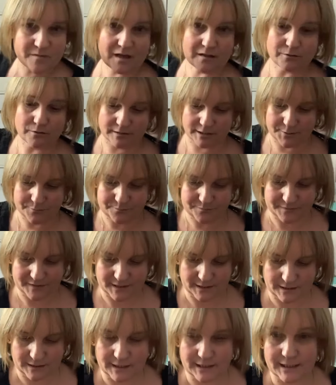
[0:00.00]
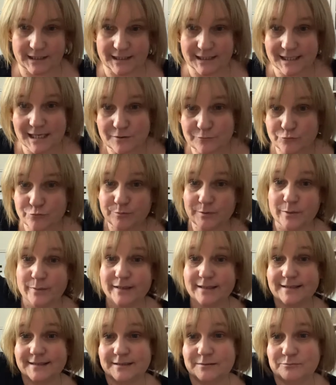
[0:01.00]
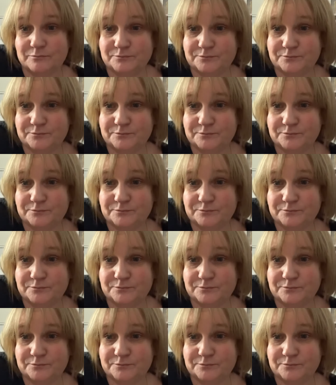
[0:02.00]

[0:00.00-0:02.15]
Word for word: Attendez, il a vu une bébête.